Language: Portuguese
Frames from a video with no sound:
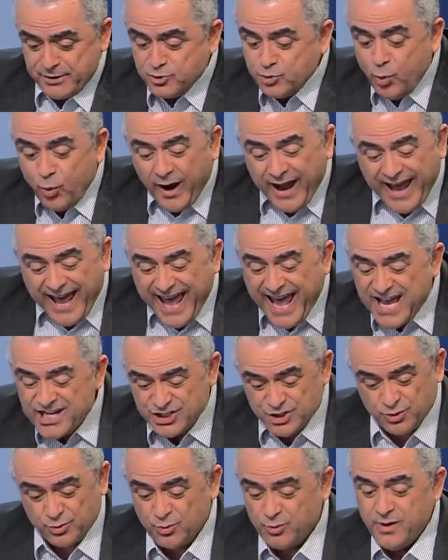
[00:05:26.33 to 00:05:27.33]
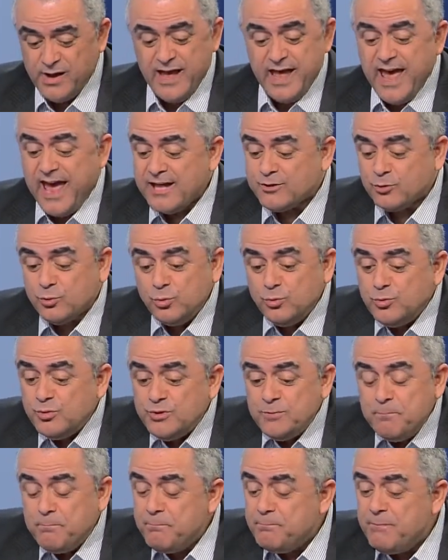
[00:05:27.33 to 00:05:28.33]
Mas do resto, é
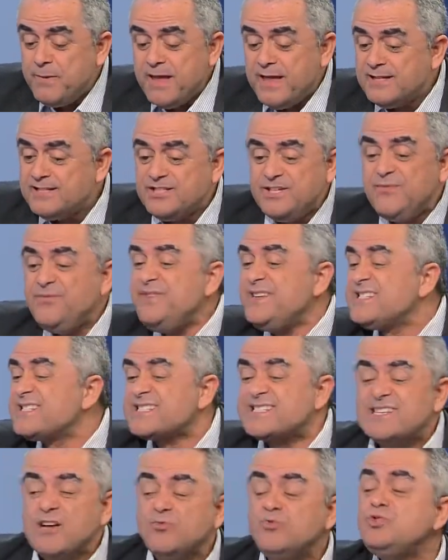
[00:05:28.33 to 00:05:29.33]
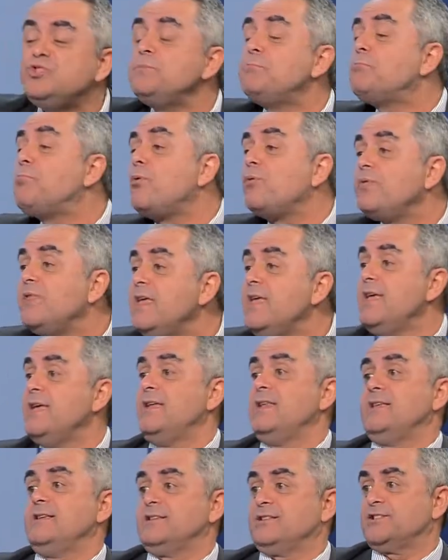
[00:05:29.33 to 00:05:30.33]
tudo é, divisão de
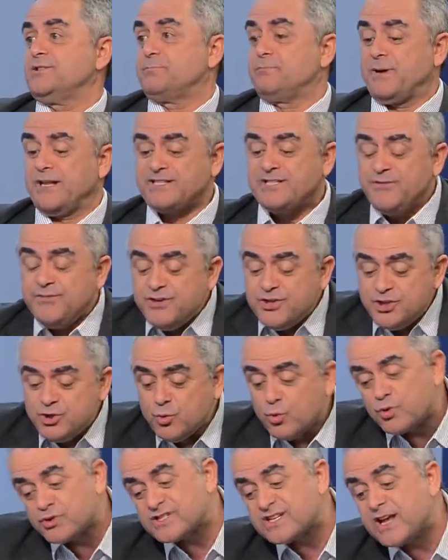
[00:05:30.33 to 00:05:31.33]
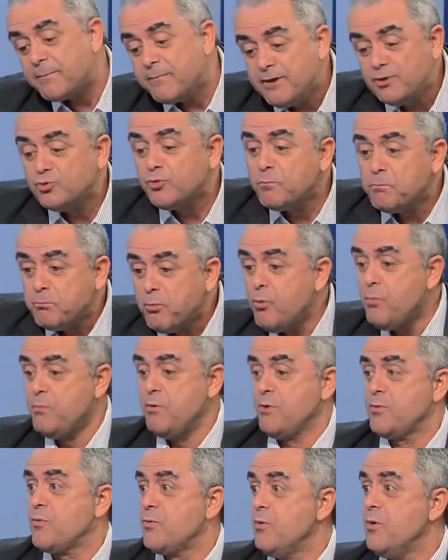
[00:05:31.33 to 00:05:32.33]
poderes para dividir o orçamento
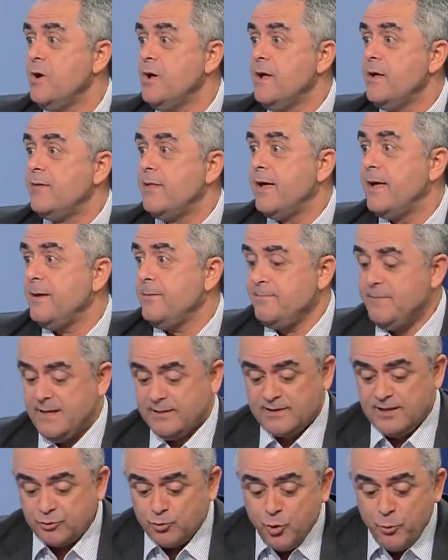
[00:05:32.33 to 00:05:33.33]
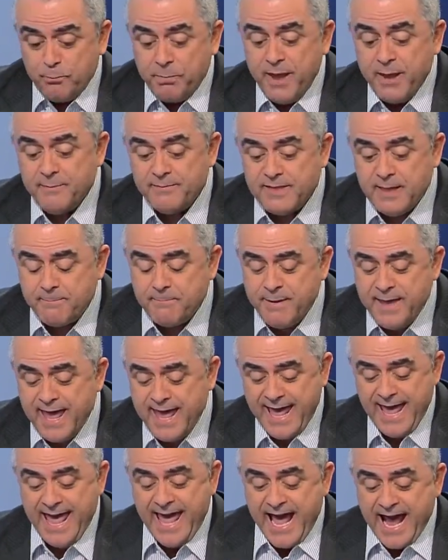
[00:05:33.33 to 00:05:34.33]
público. Né? Tanto que o
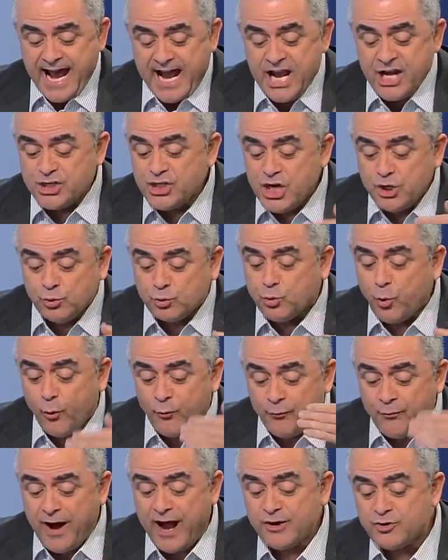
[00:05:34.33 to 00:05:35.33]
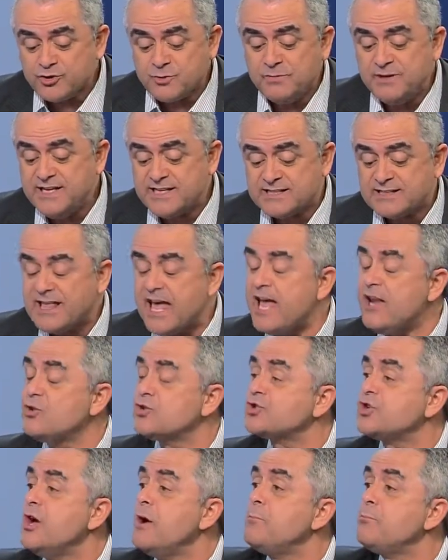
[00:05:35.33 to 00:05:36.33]
PMDB rejeitou vários
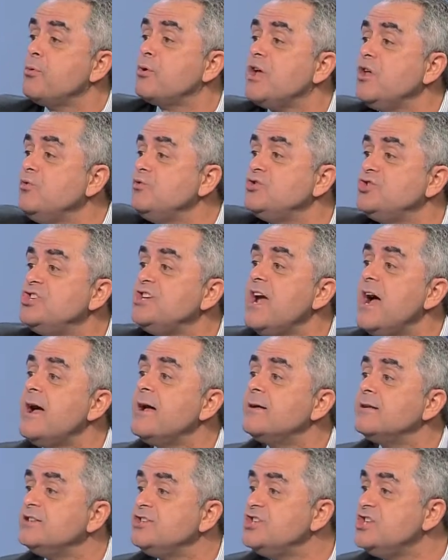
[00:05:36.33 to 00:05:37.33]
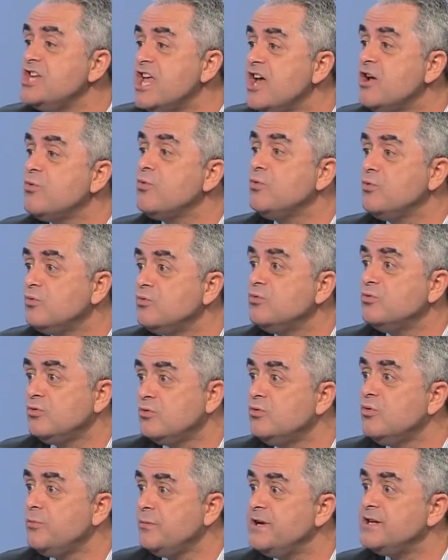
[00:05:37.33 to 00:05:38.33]
ministérios porque não tinha dinheiro
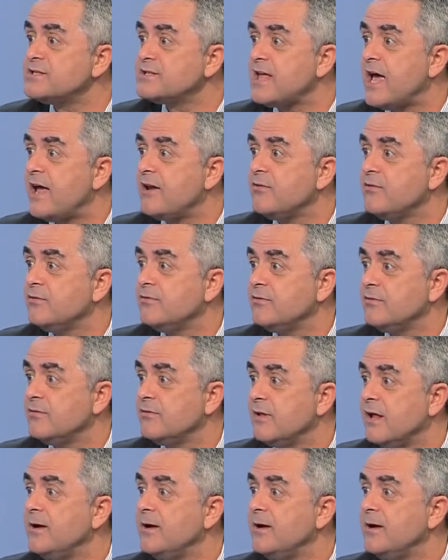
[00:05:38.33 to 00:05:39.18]
no ministério.